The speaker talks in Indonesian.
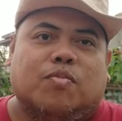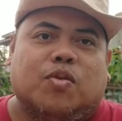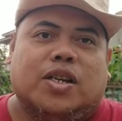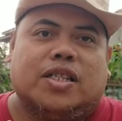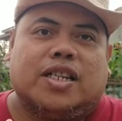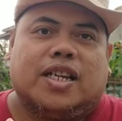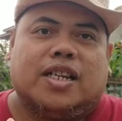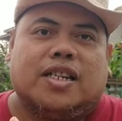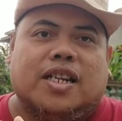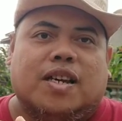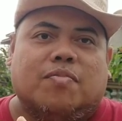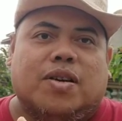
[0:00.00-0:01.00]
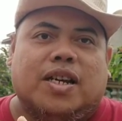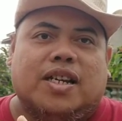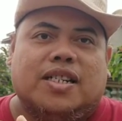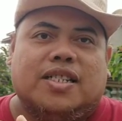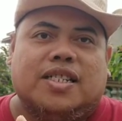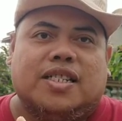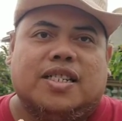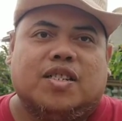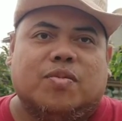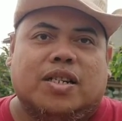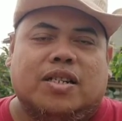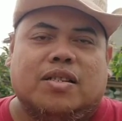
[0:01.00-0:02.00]
buatkan nama di sini
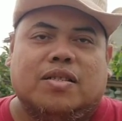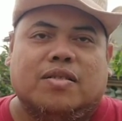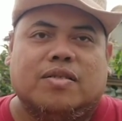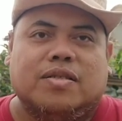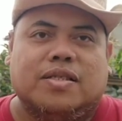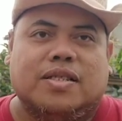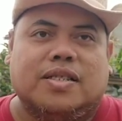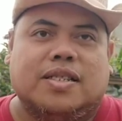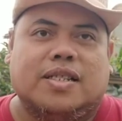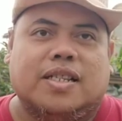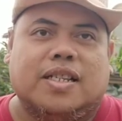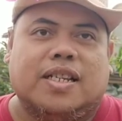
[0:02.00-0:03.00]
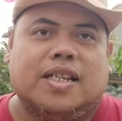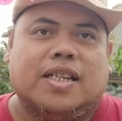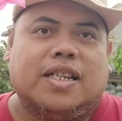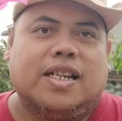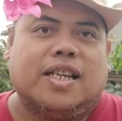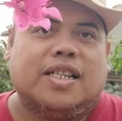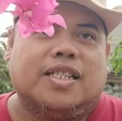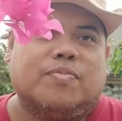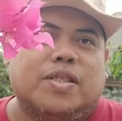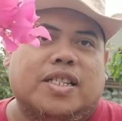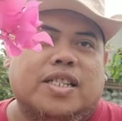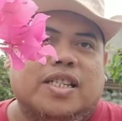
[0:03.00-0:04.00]
sobat nah ini
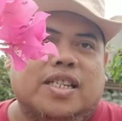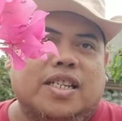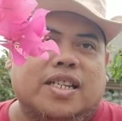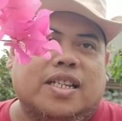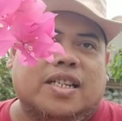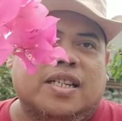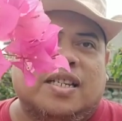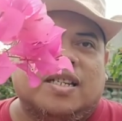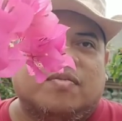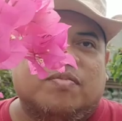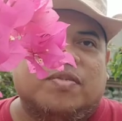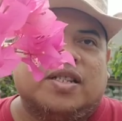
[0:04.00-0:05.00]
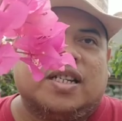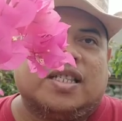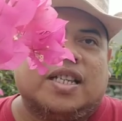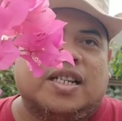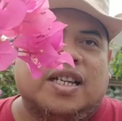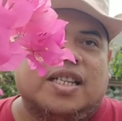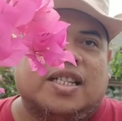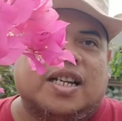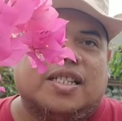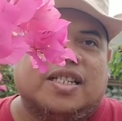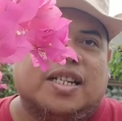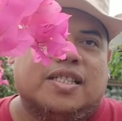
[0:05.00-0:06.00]
seperti ini bisa kita lihat
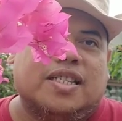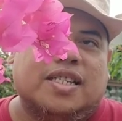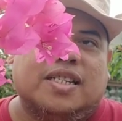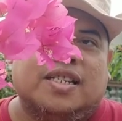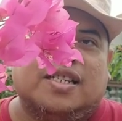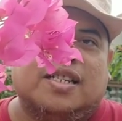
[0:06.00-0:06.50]
sangat cantik